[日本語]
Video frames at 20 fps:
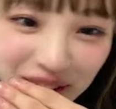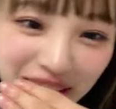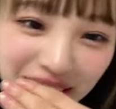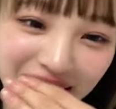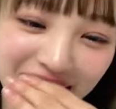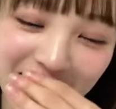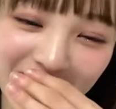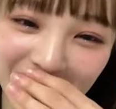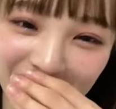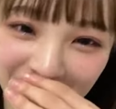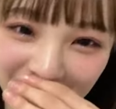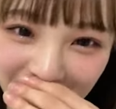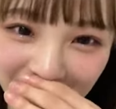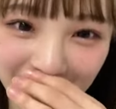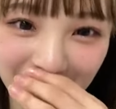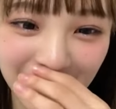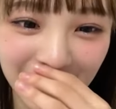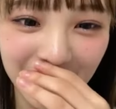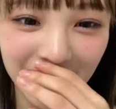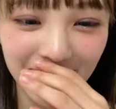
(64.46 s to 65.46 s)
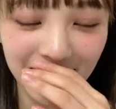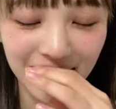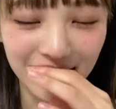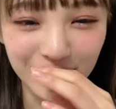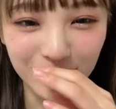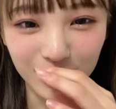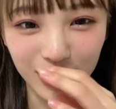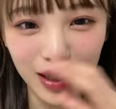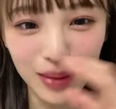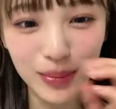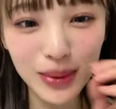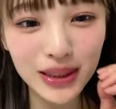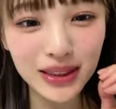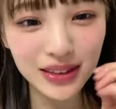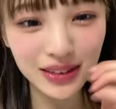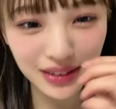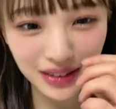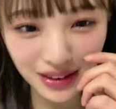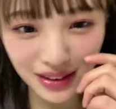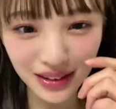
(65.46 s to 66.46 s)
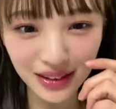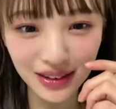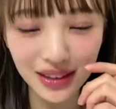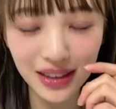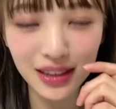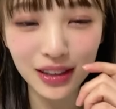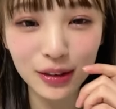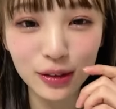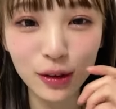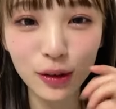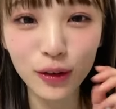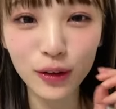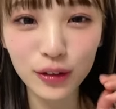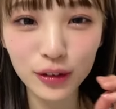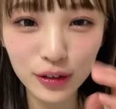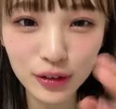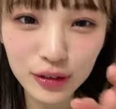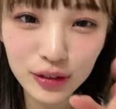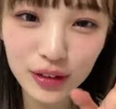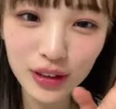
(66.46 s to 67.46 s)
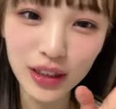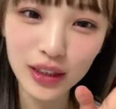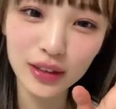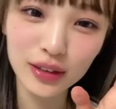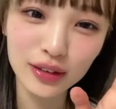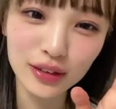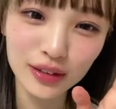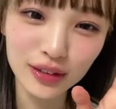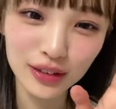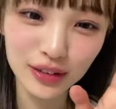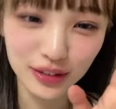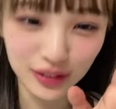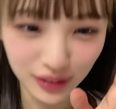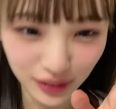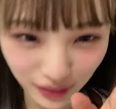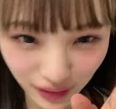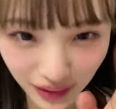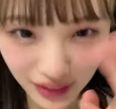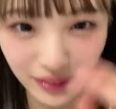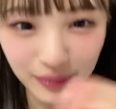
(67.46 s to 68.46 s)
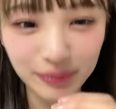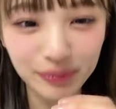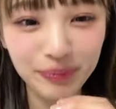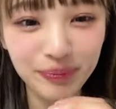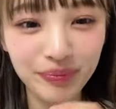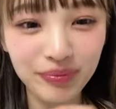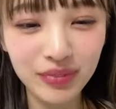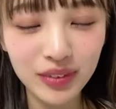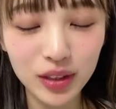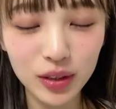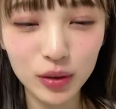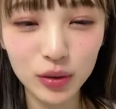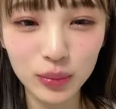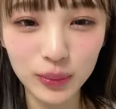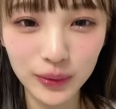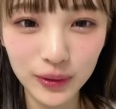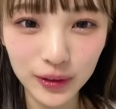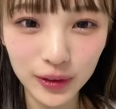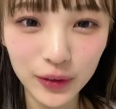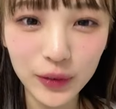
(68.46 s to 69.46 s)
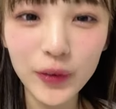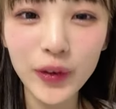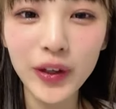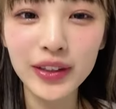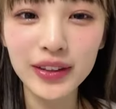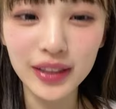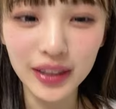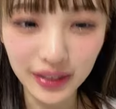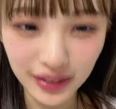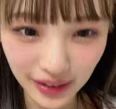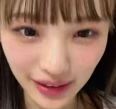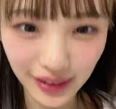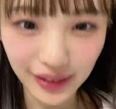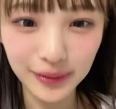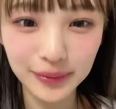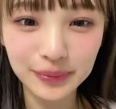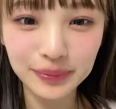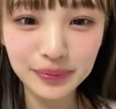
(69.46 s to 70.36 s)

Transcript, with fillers: やったんであの噛まずにセリフを言うっていうのが今日の目標やったんで